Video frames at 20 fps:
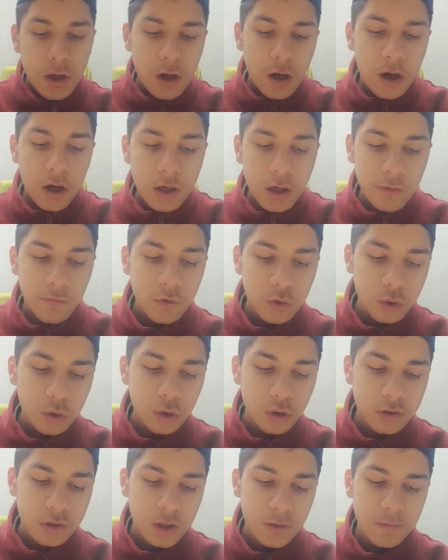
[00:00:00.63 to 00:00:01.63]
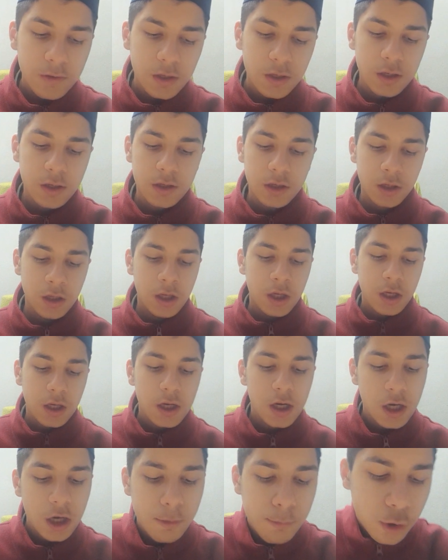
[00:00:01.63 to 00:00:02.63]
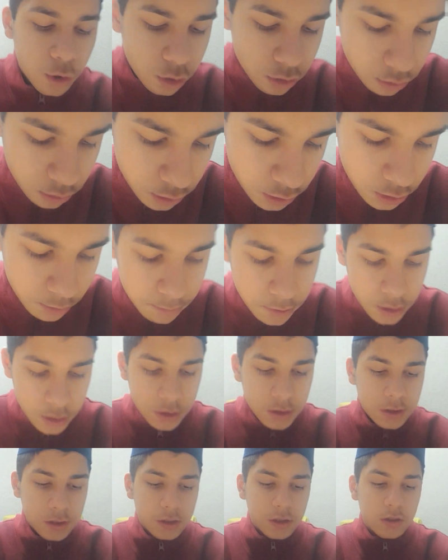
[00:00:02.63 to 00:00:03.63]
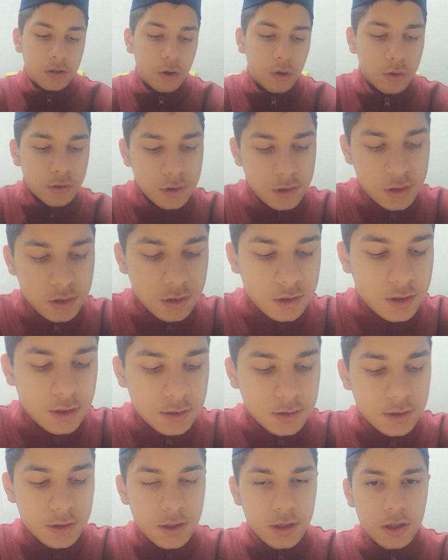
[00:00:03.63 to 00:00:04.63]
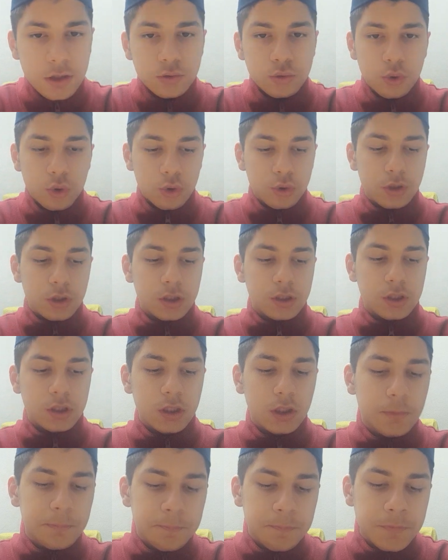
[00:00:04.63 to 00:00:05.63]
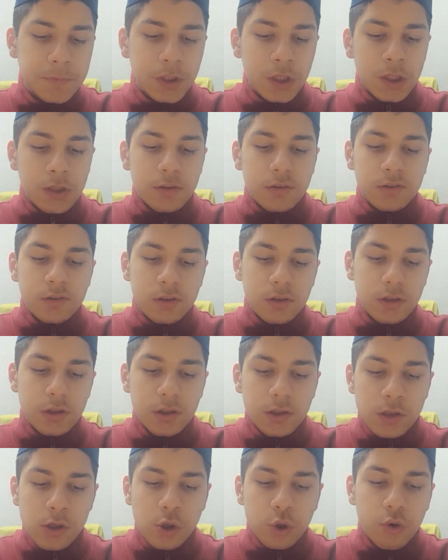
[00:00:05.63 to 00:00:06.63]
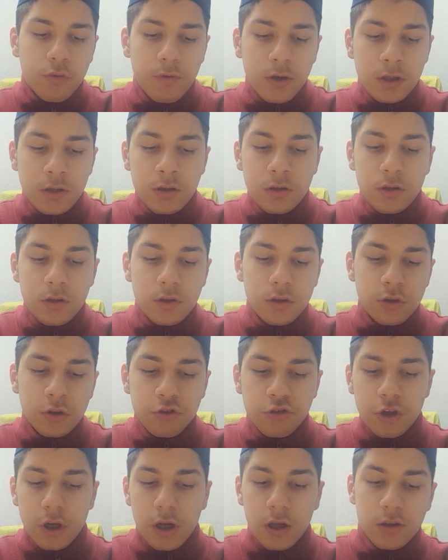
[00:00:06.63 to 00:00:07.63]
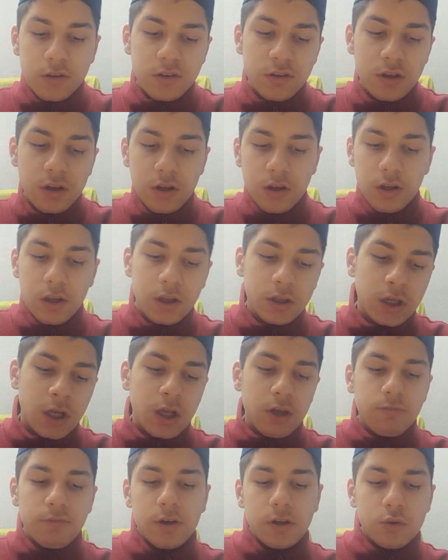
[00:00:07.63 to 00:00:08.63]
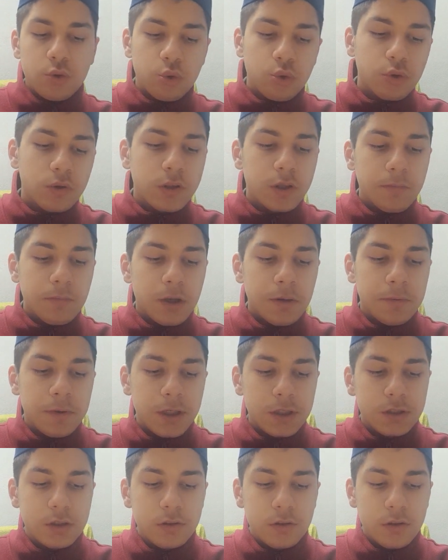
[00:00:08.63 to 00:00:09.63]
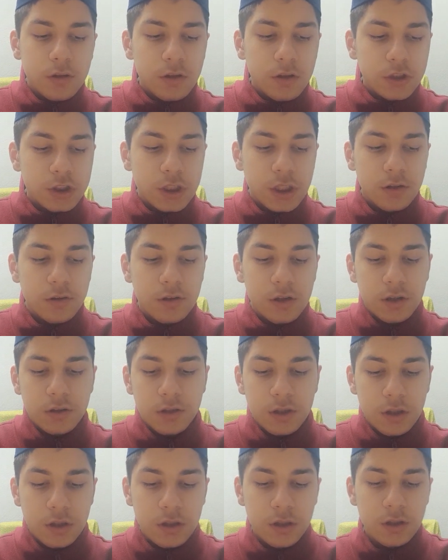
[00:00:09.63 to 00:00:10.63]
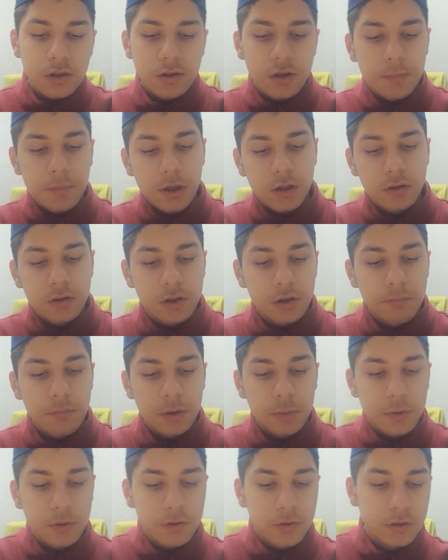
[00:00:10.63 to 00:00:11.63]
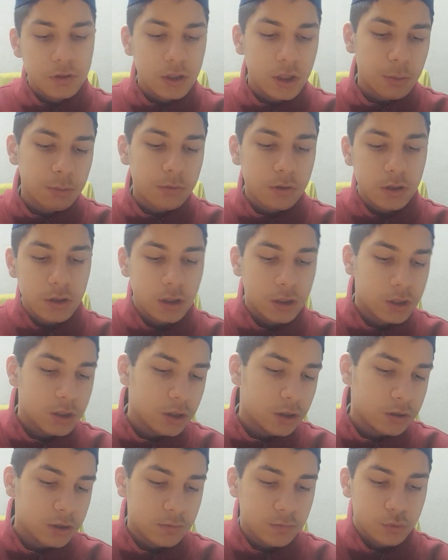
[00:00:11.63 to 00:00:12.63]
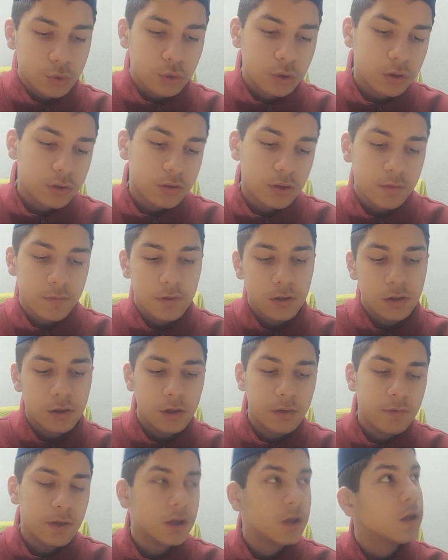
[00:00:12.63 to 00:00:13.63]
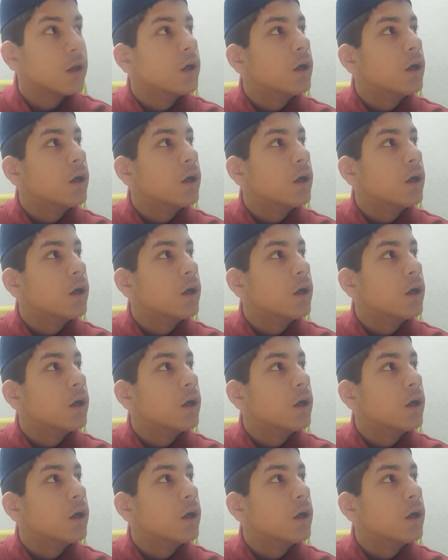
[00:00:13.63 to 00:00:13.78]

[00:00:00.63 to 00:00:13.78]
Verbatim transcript: Arnavutluk seferleri Karamanoğulları Beyliği'nin ortadan kaldırarak doğudaki sınırlarını güvence altına alan Fatih Sultan Mehmet Şehzadeliği zamanında babasının yaptığı iki Arnavutluk seferine ve